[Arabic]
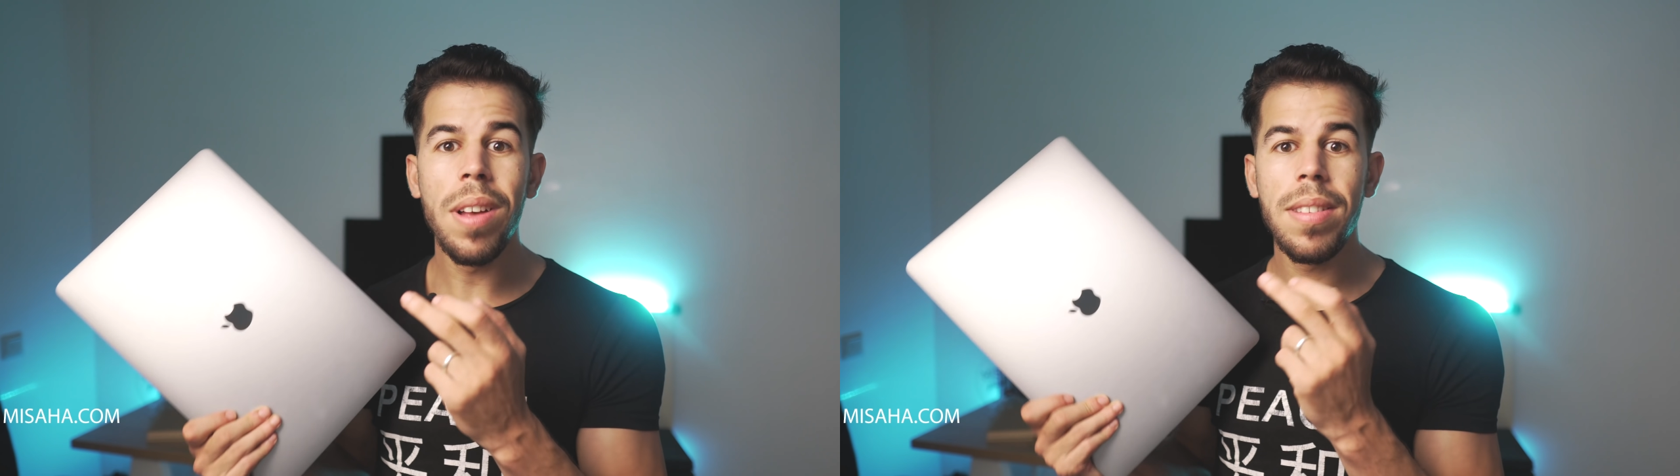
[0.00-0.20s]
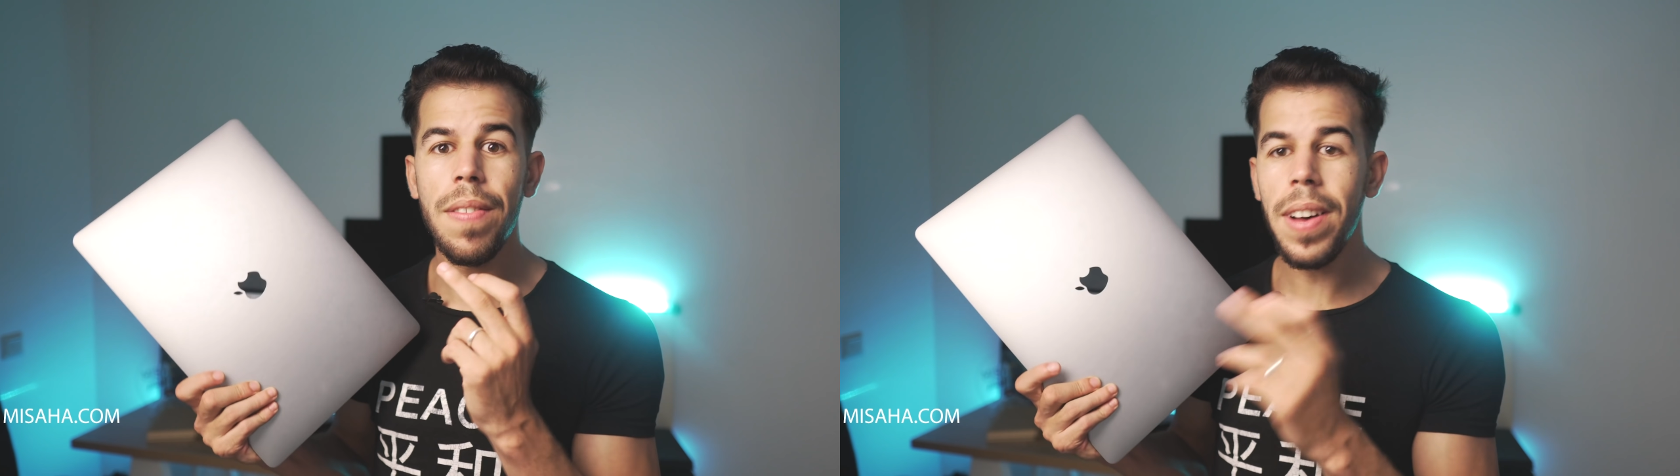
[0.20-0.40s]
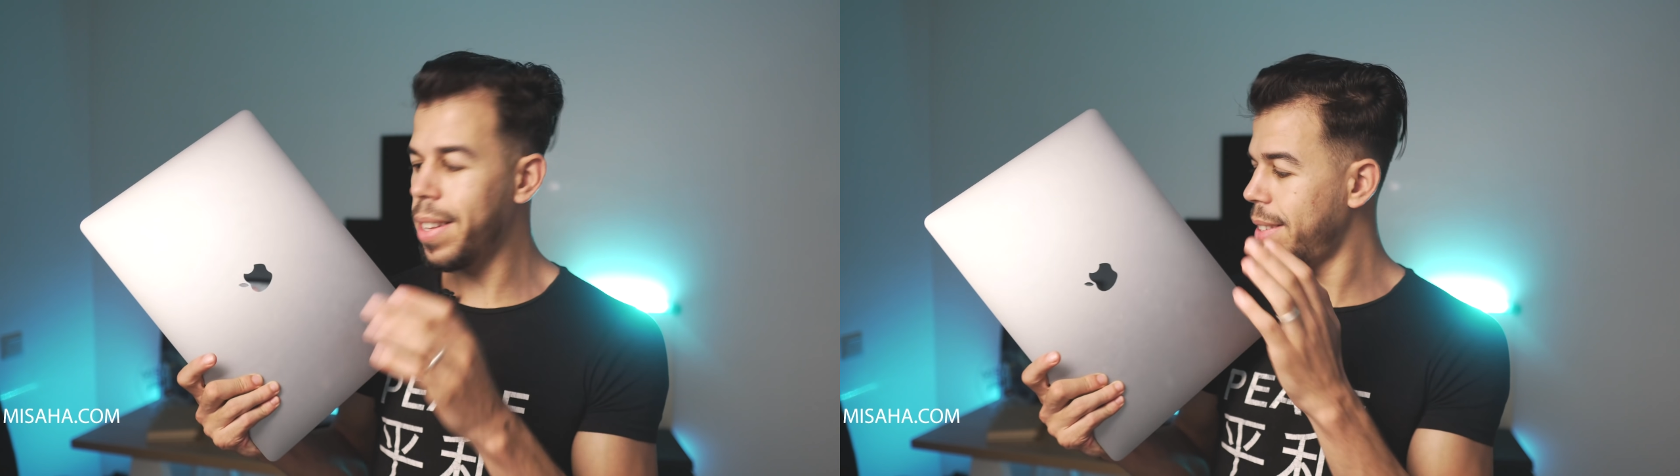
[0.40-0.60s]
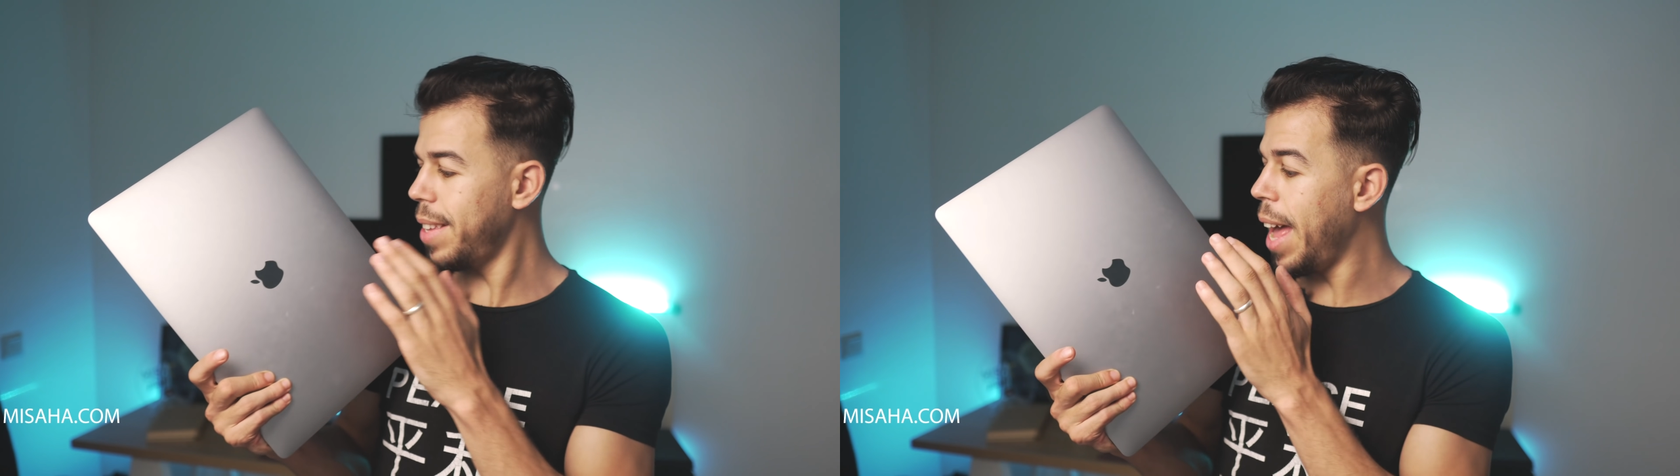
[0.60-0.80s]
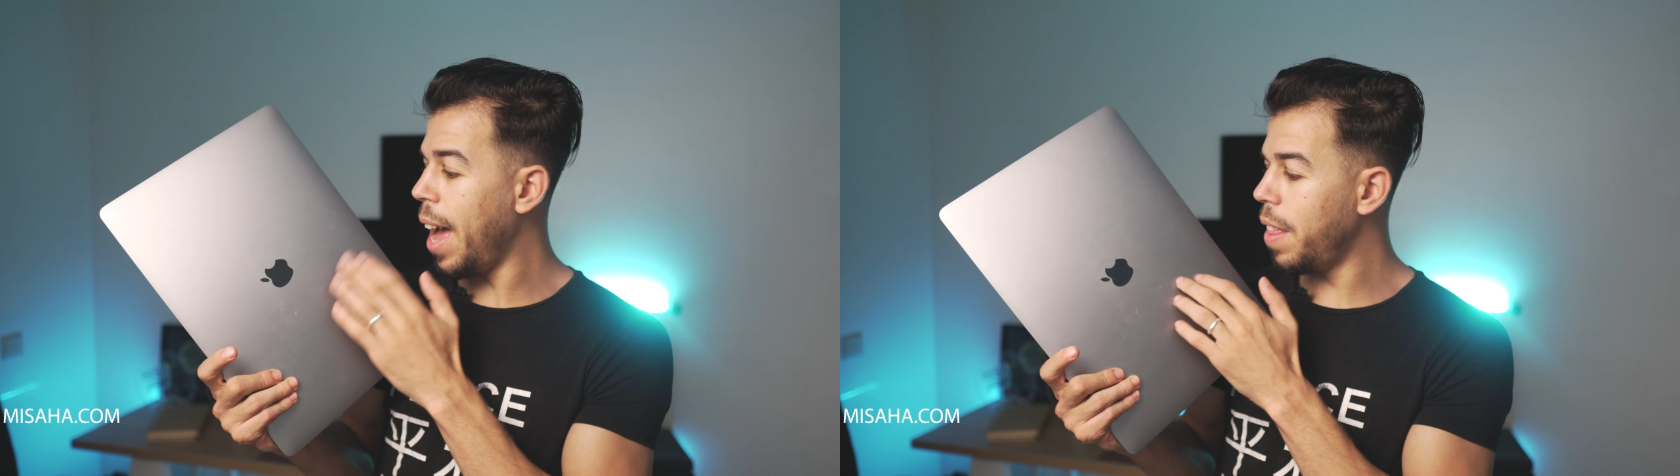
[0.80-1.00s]
مواصفات
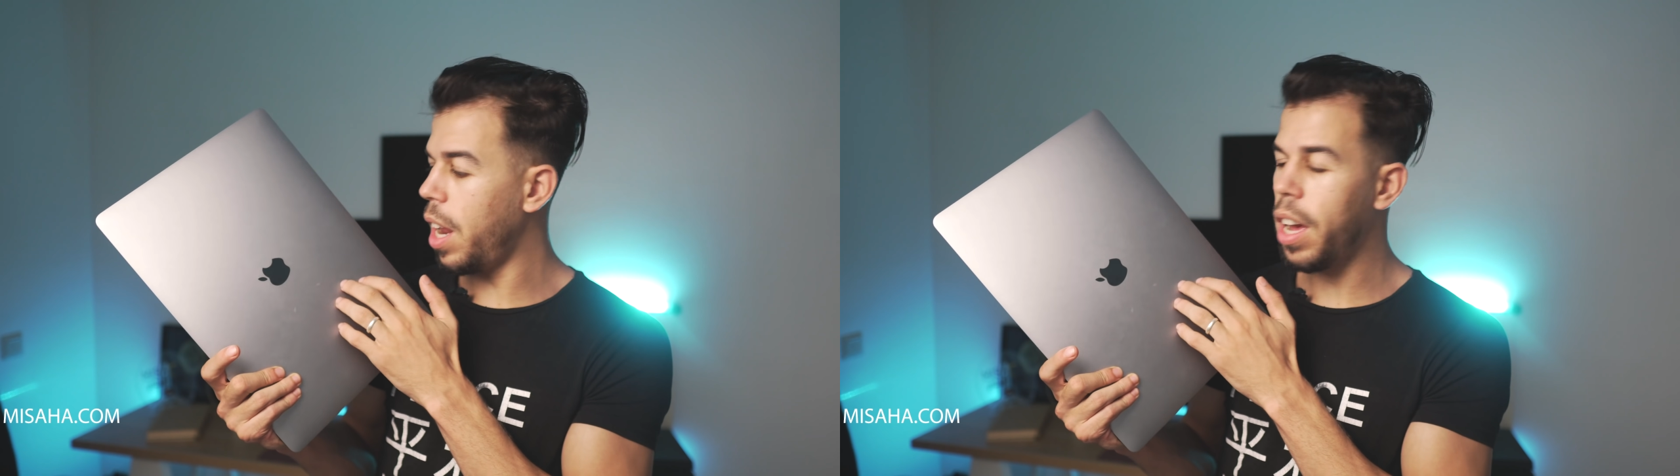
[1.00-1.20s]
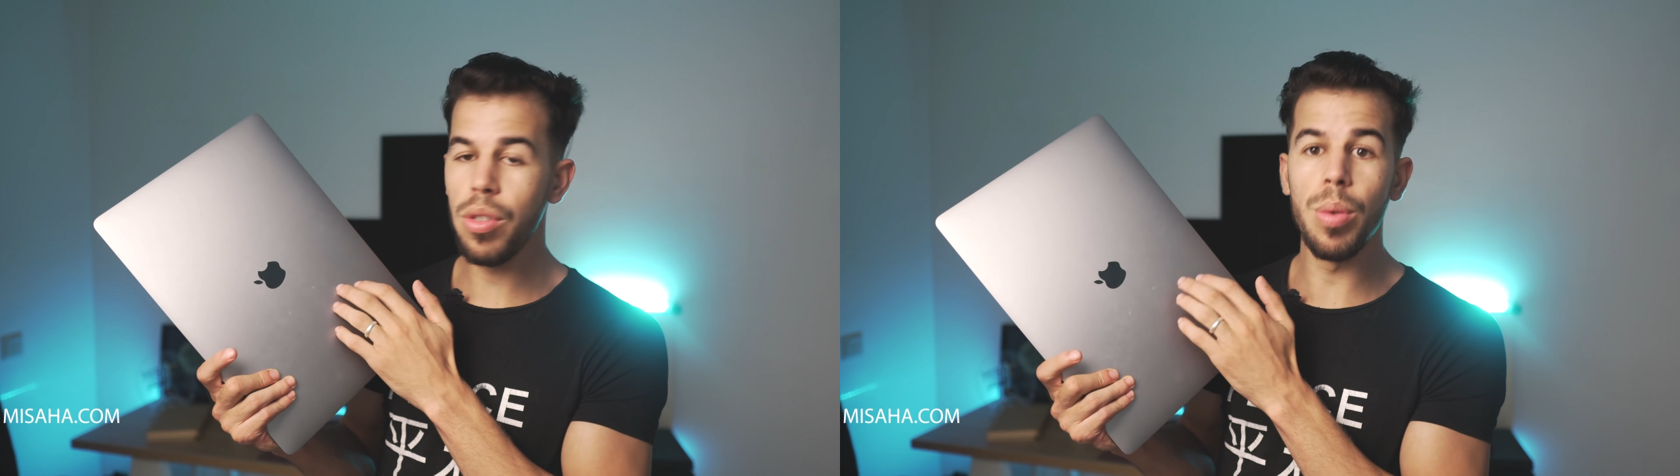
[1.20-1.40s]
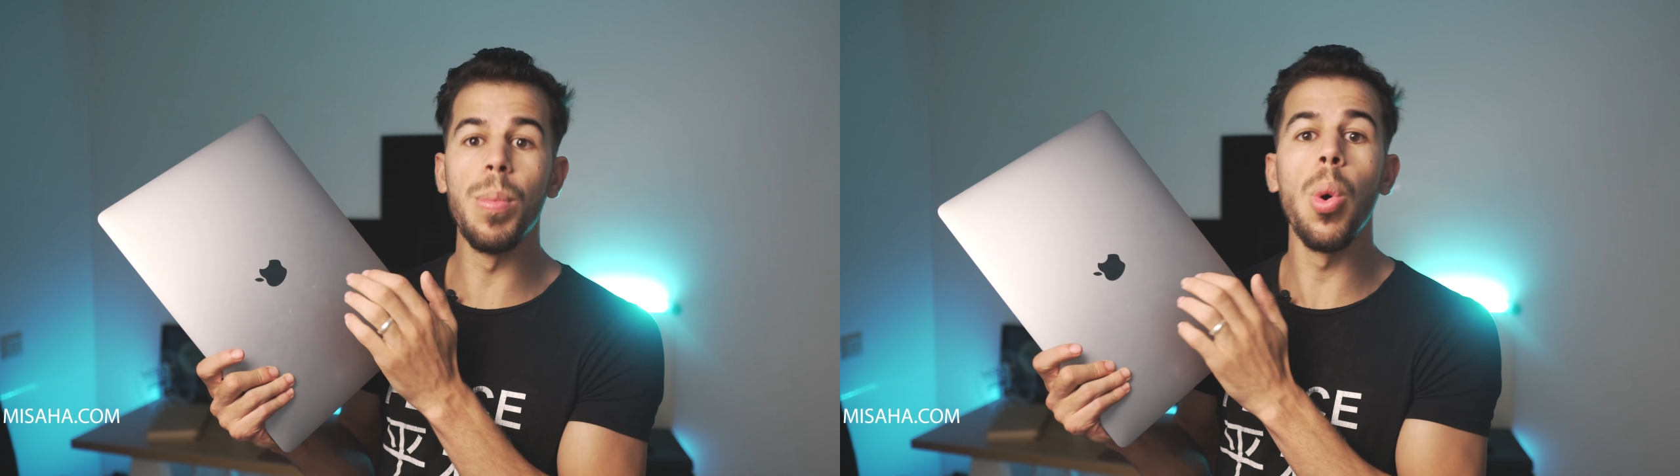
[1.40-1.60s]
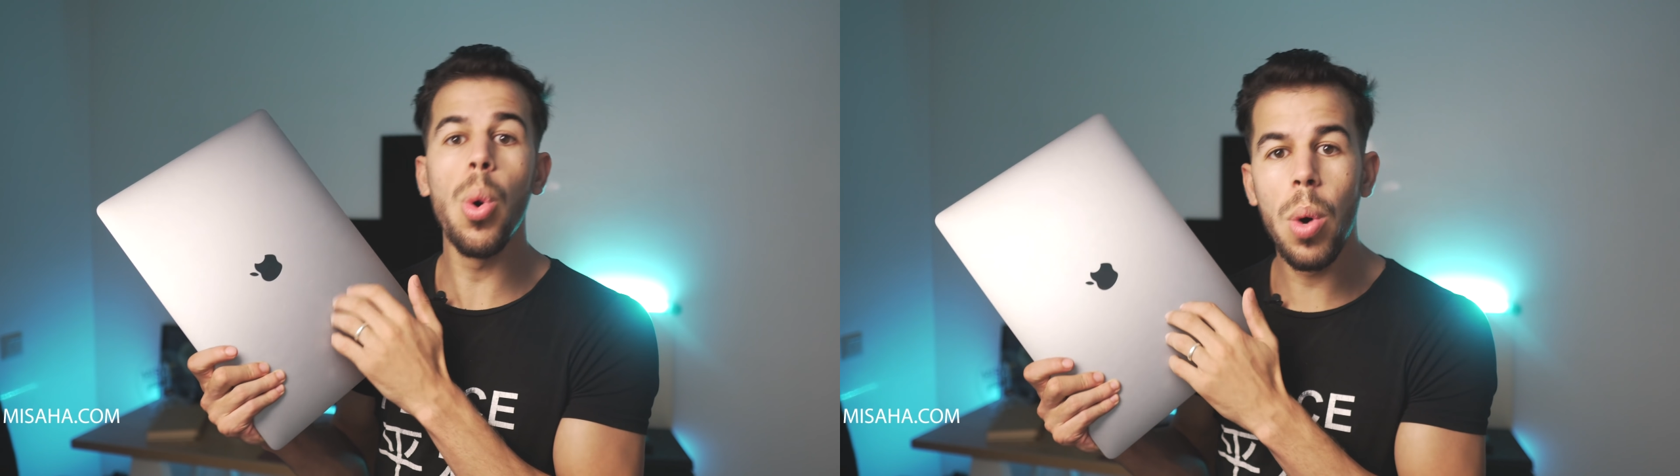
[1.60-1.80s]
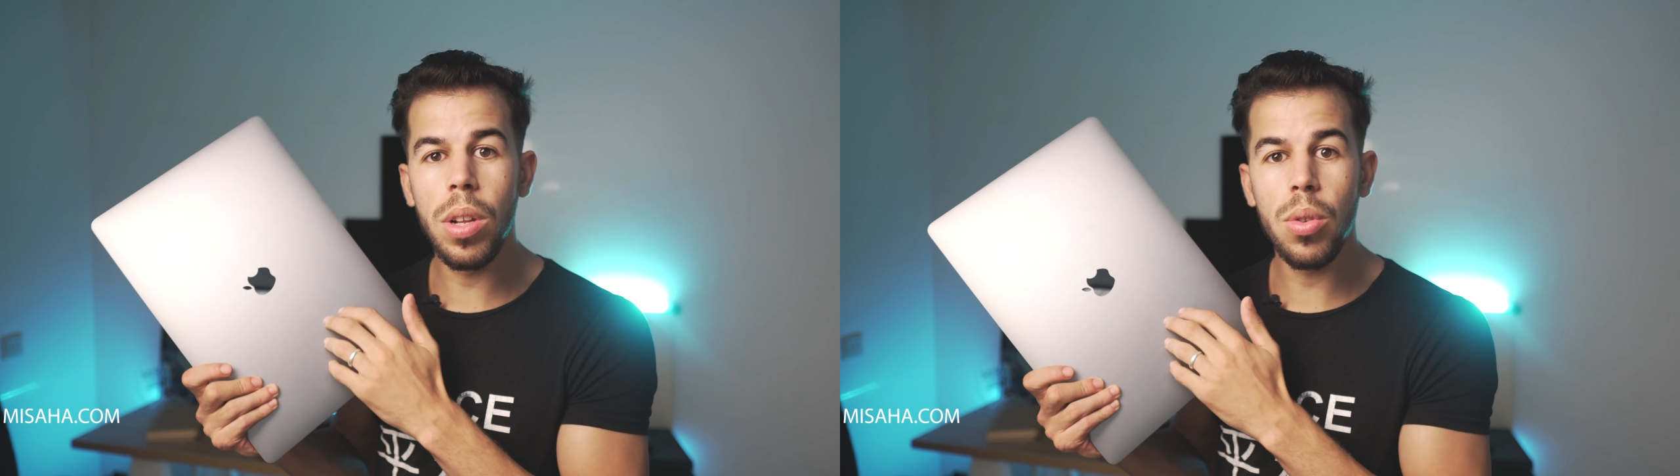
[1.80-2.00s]
هذا الحاسوب
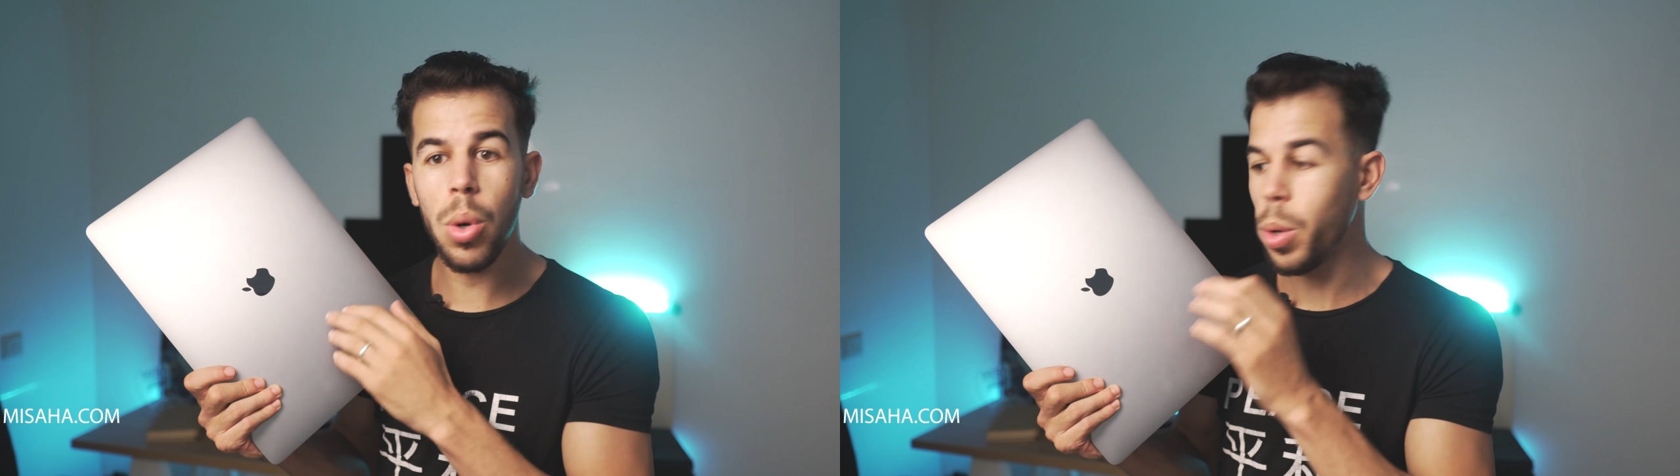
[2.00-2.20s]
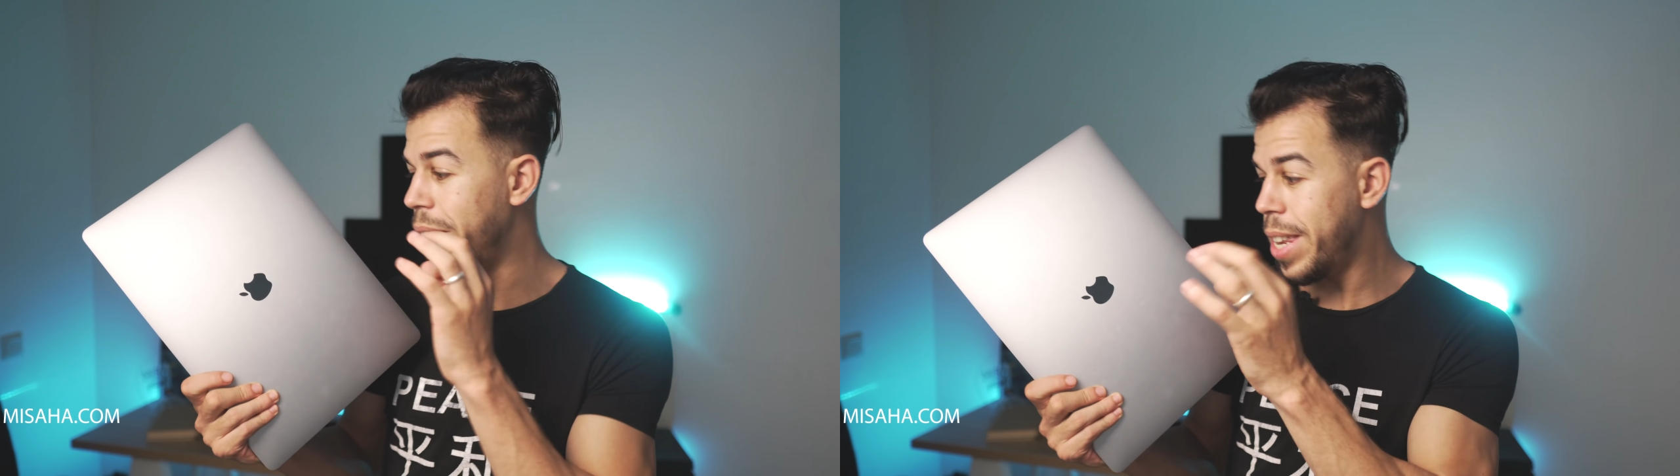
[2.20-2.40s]
وقوته